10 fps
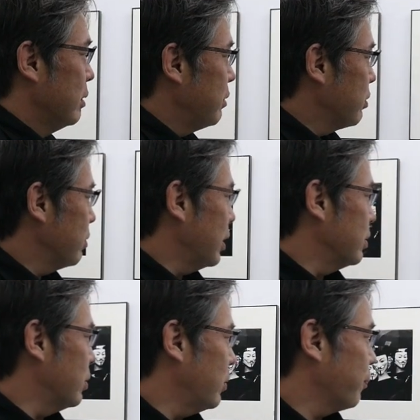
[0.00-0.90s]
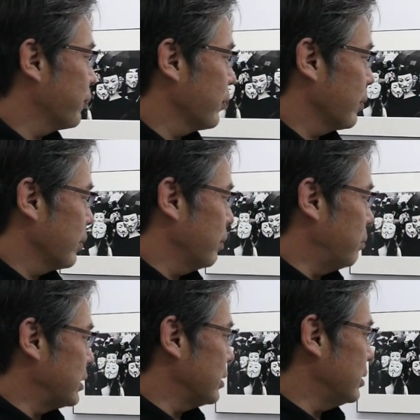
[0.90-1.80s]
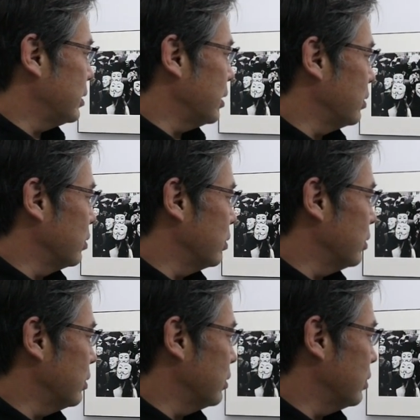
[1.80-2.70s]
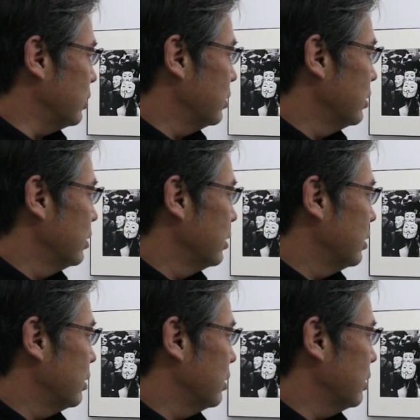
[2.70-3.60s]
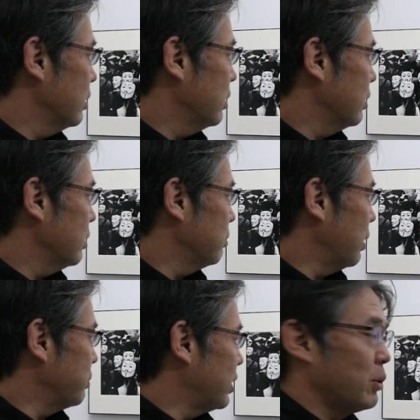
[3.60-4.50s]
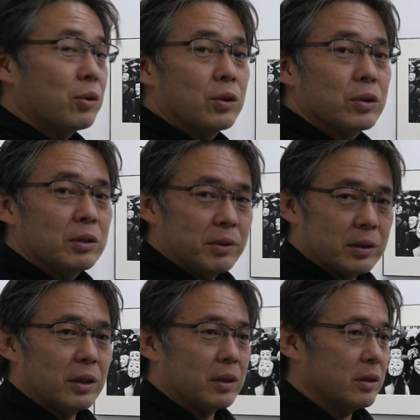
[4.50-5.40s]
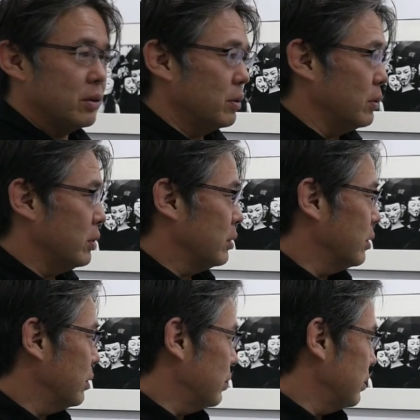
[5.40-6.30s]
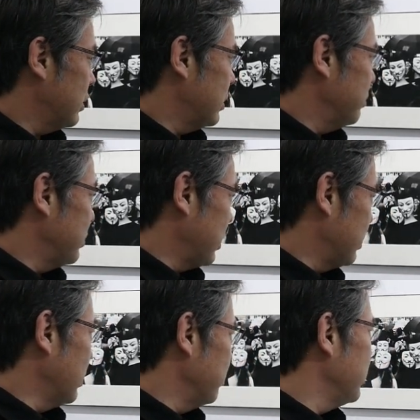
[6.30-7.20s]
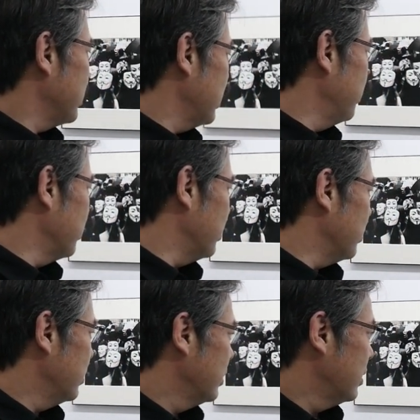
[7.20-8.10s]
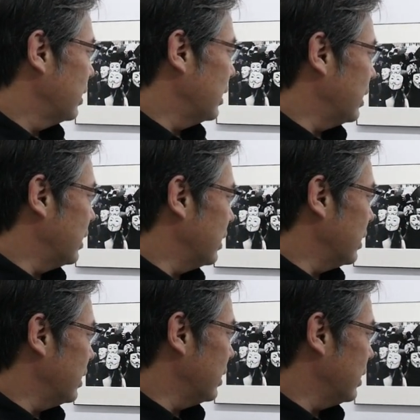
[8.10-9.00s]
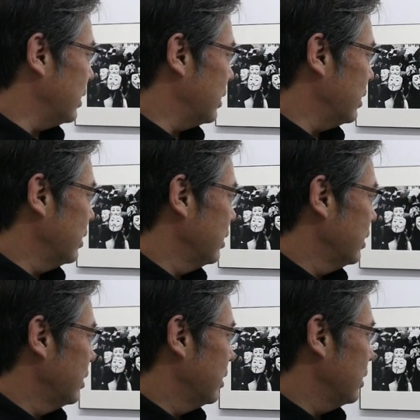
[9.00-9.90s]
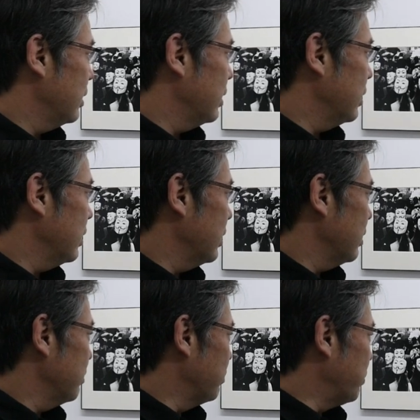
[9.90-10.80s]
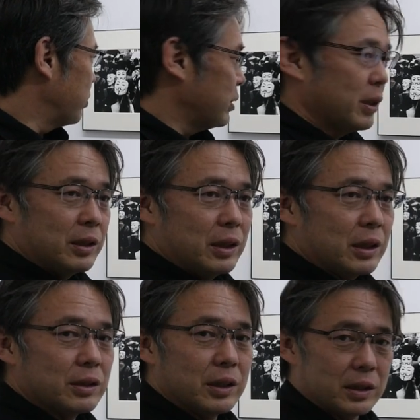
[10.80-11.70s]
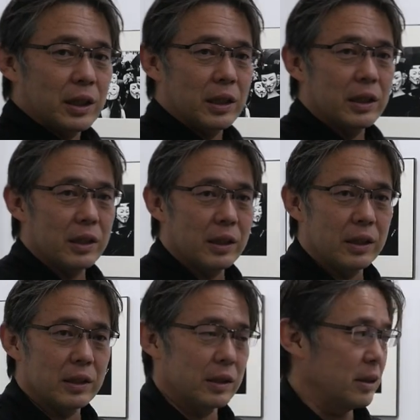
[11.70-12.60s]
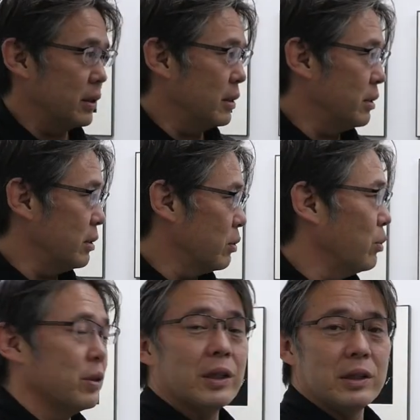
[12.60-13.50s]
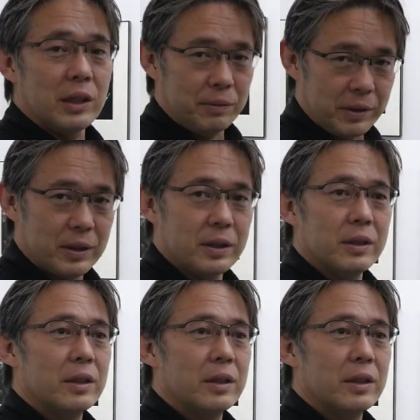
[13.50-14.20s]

まあ、今回の、まあ、写真展のまあ、見せどころといいますかその昨年の民主化デモの、えーえーまあ、僕なりに撮影した、え写真のコーナーになります。